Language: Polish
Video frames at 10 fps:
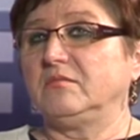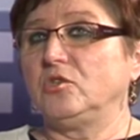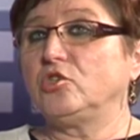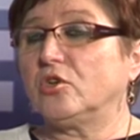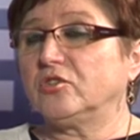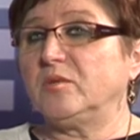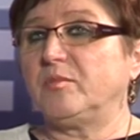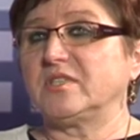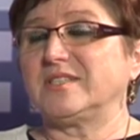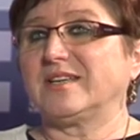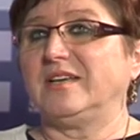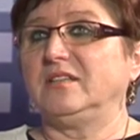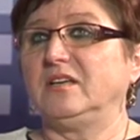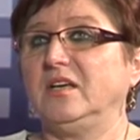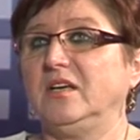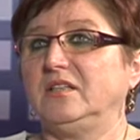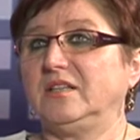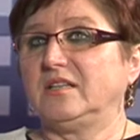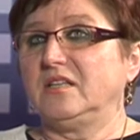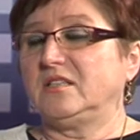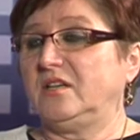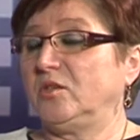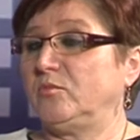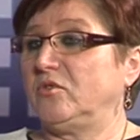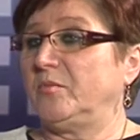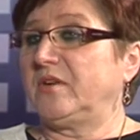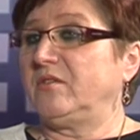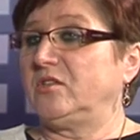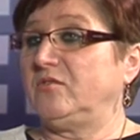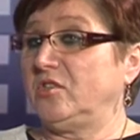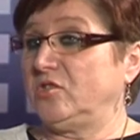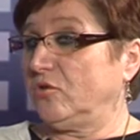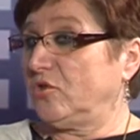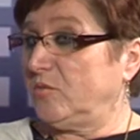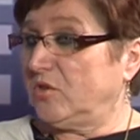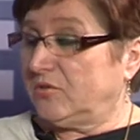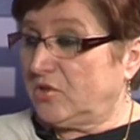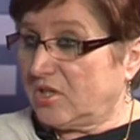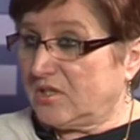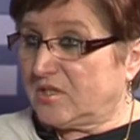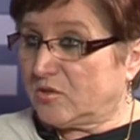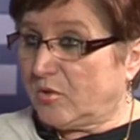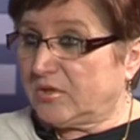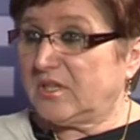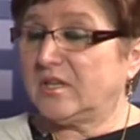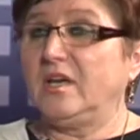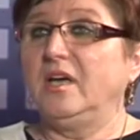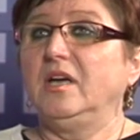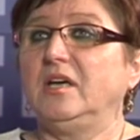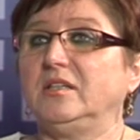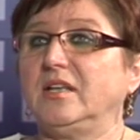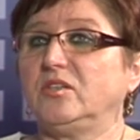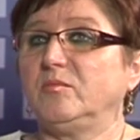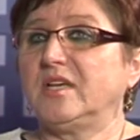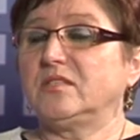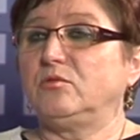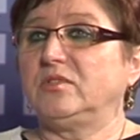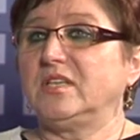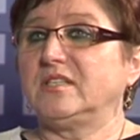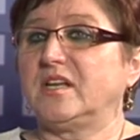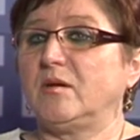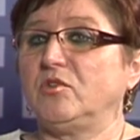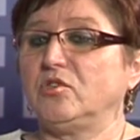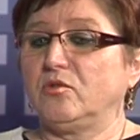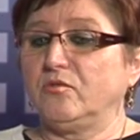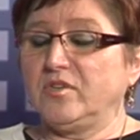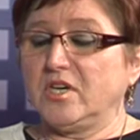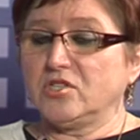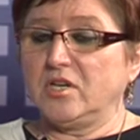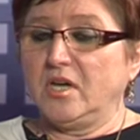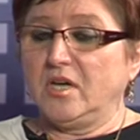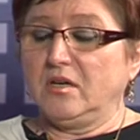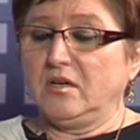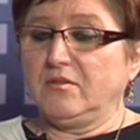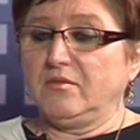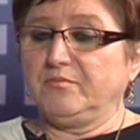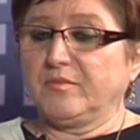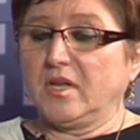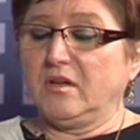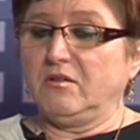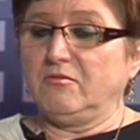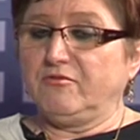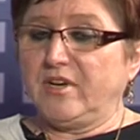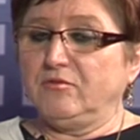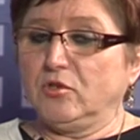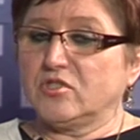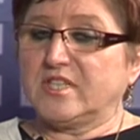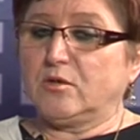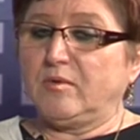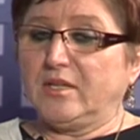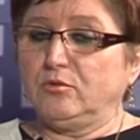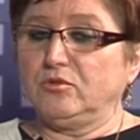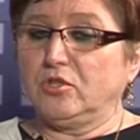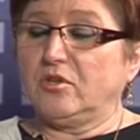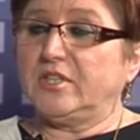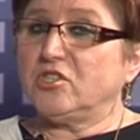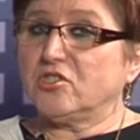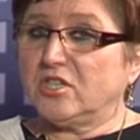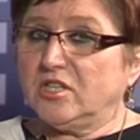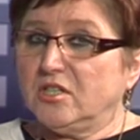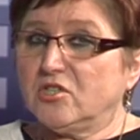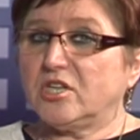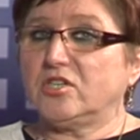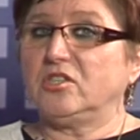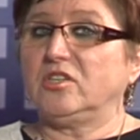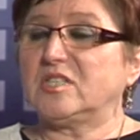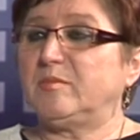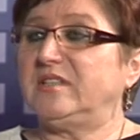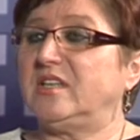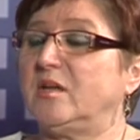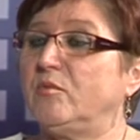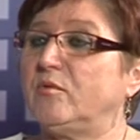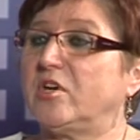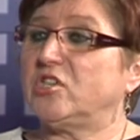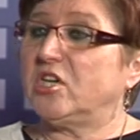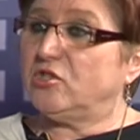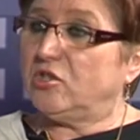i środki pozyskane na ten cel to było prawie 280 tysięcy złotych. Natomiast tutaj staramy się również wewnątrz zakładu dokonać jeszcze innych rzeczy. Niezbędna nam była sieć